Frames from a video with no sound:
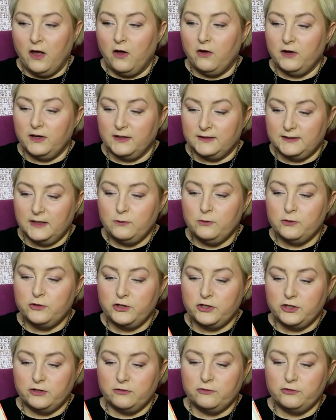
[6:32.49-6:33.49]
Okazało
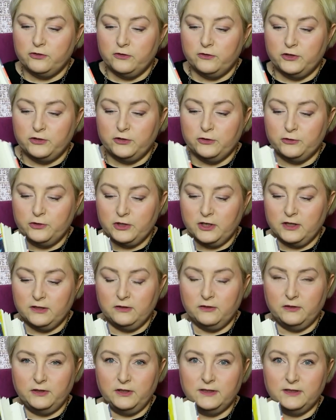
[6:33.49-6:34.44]
się, że książka to